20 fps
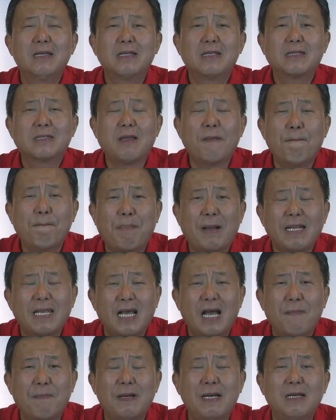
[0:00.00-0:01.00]
Tempat
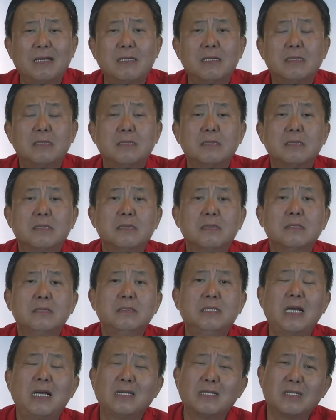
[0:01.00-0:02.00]
yang apa?
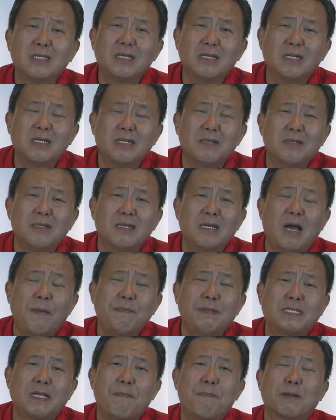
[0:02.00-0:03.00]
Yang nggak
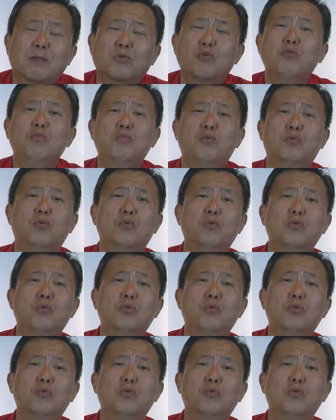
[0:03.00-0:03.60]
bisa bertumbuh.